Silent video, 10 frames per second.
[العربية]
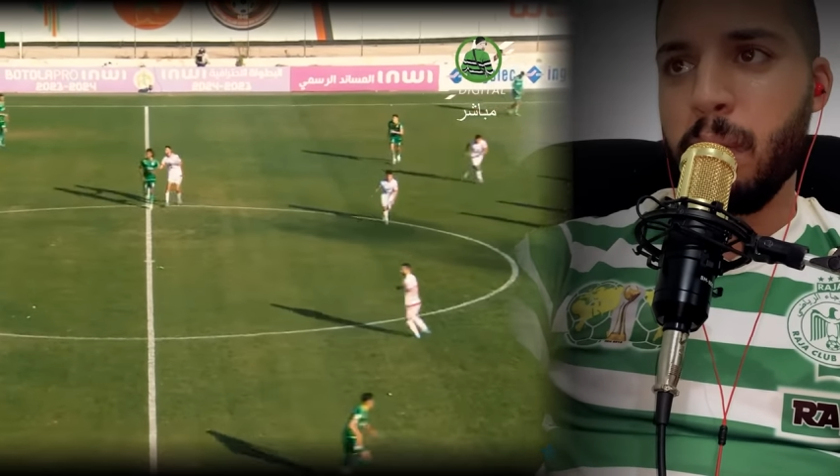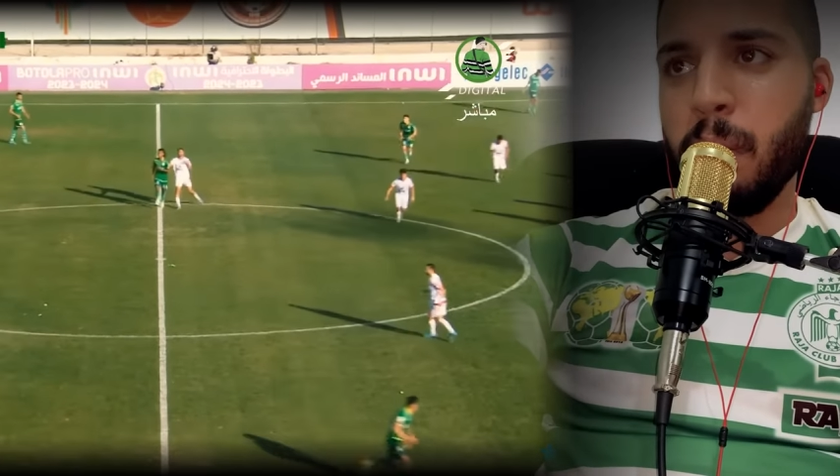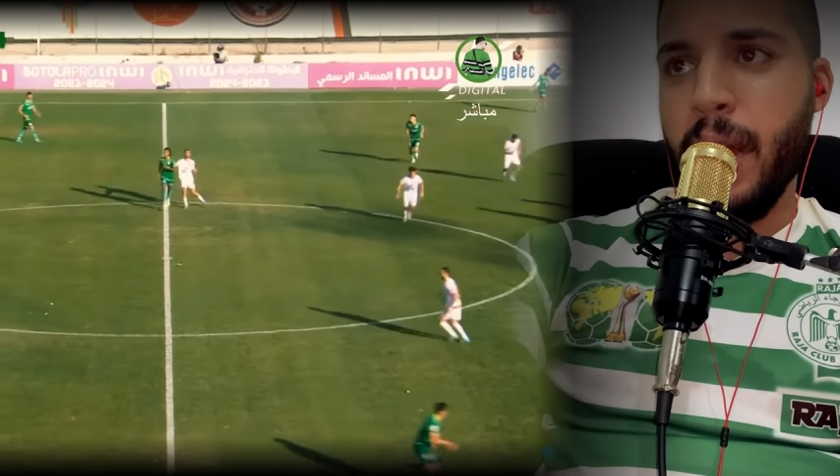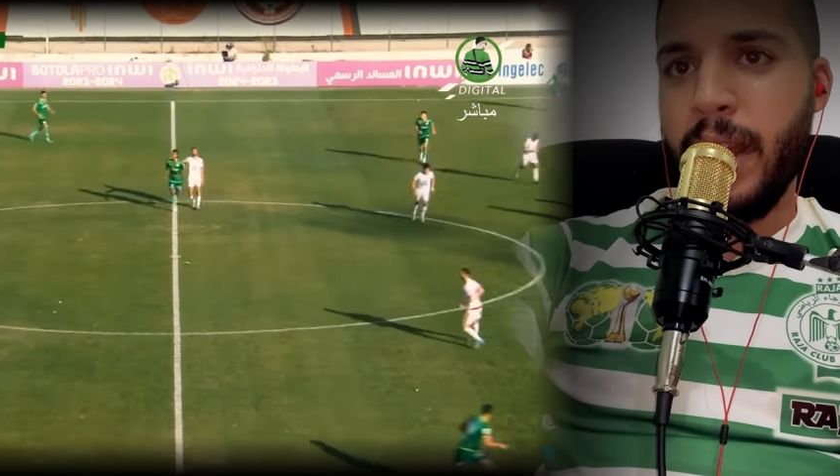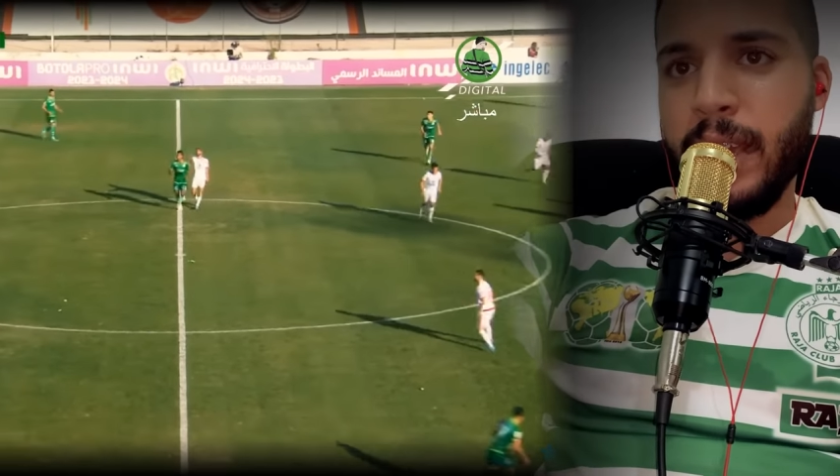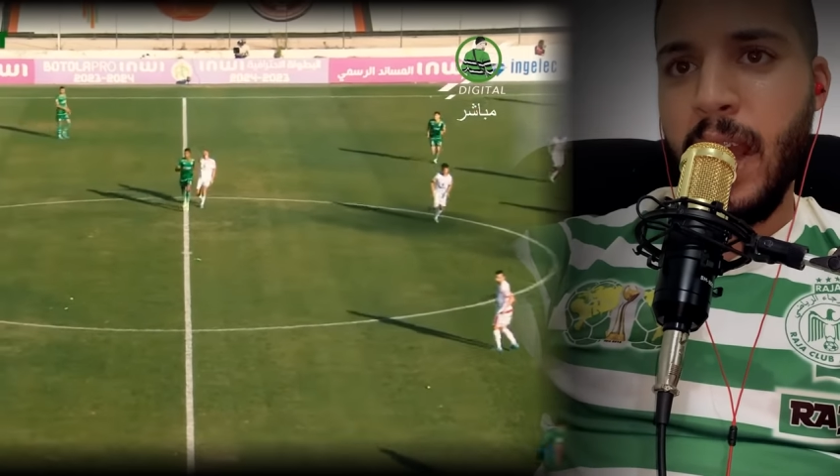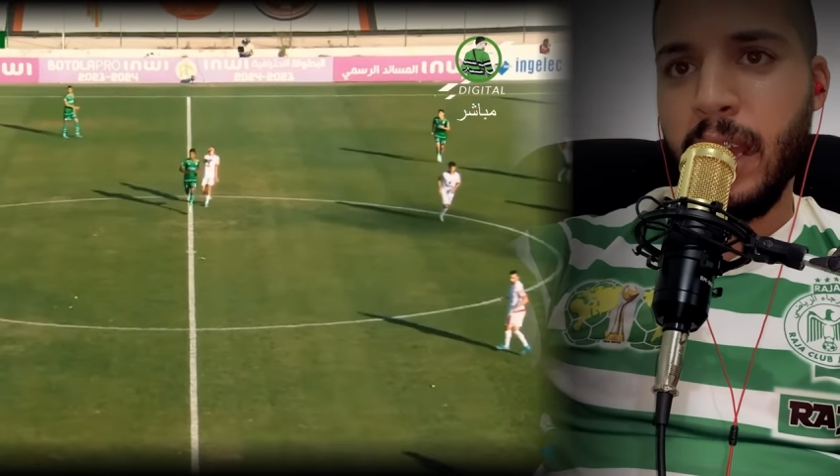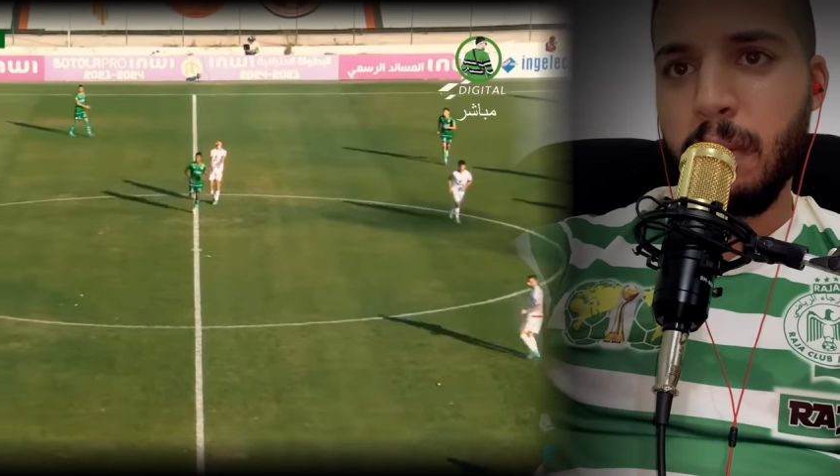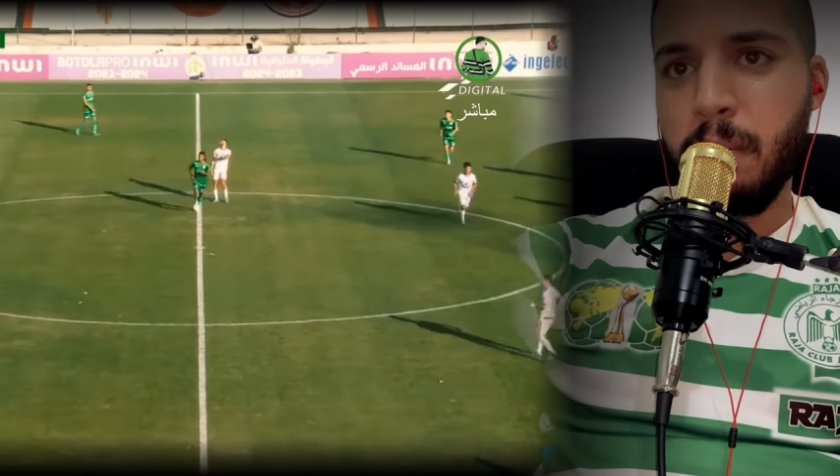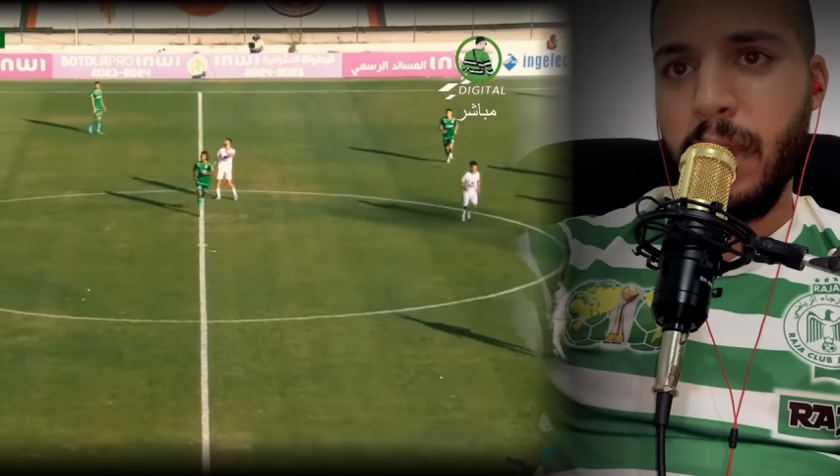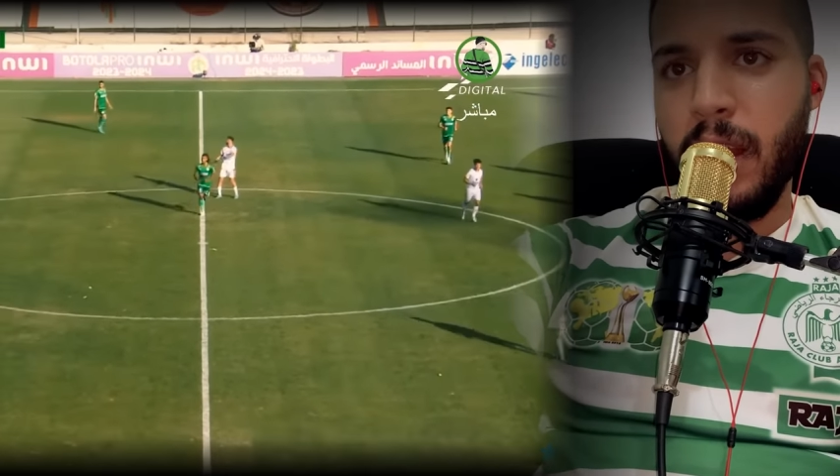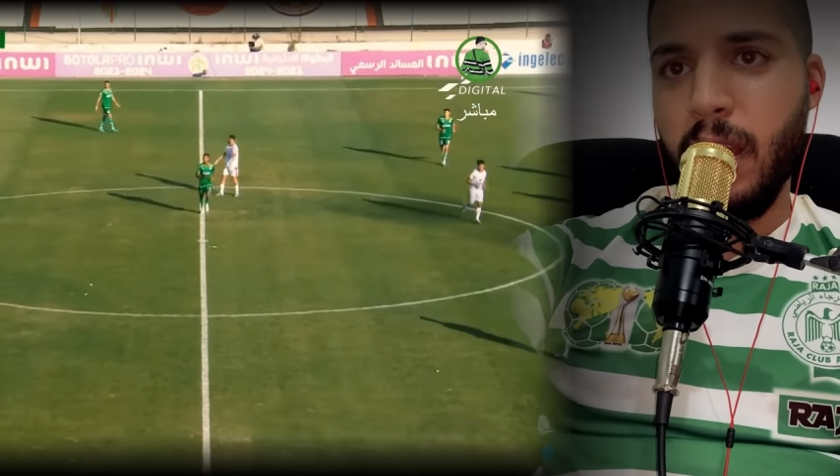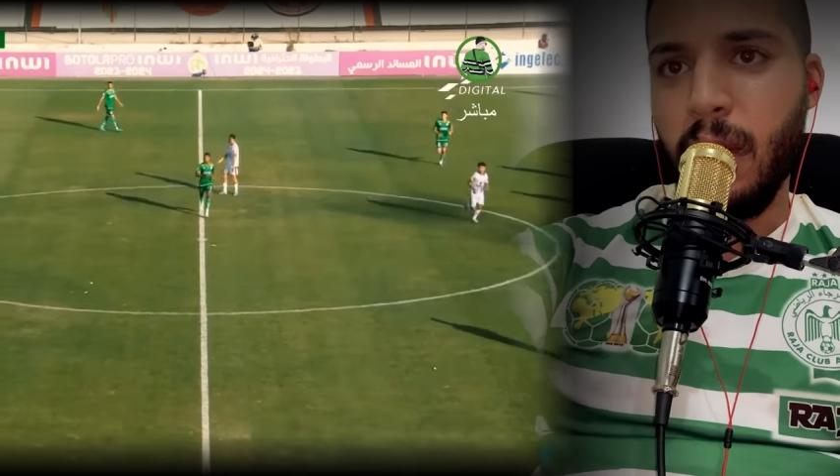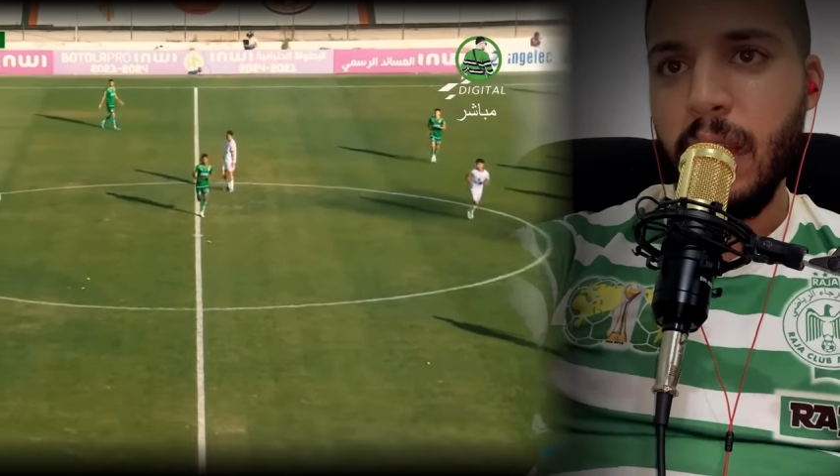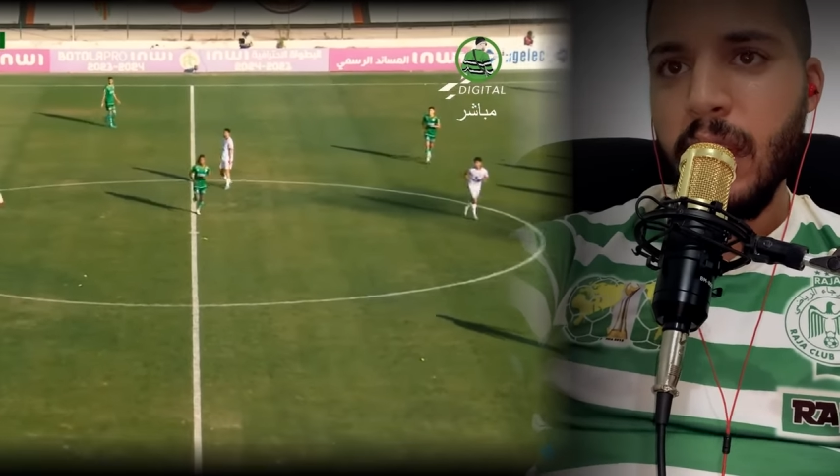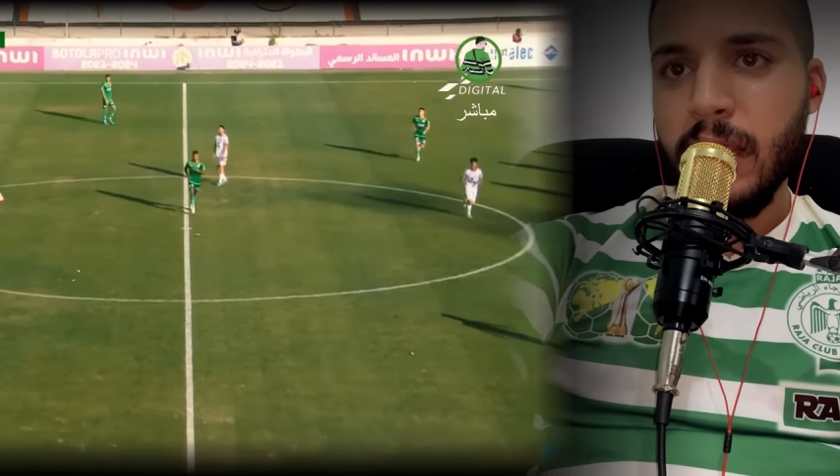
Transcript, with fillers: مبارك حكم ميليو